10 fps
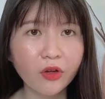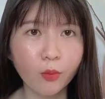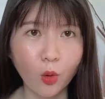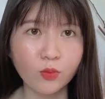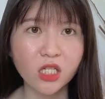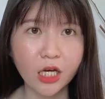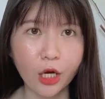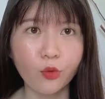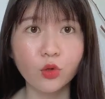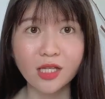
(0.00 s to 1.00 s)
nói về mụn
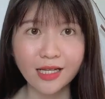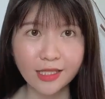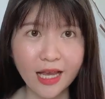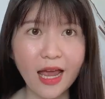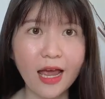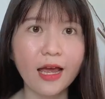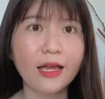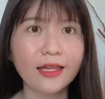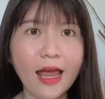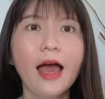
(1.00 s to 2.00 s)
sẹo rosacea
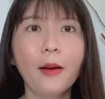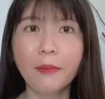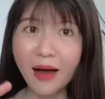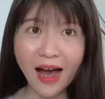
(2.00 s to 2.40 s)
nha bye